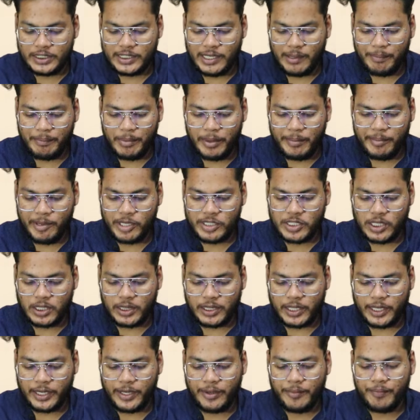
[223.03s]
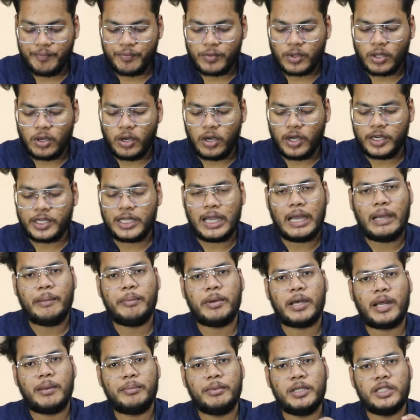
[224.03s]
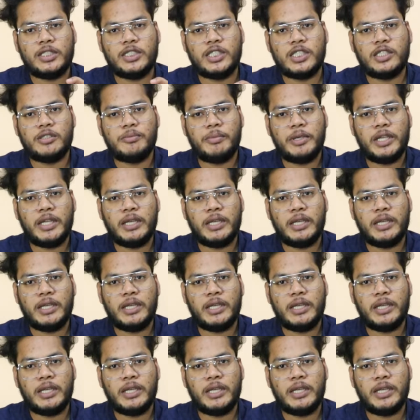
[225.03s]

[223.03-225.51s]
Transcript: जेब पे पे चलना है और यहाँ पर आपने जिस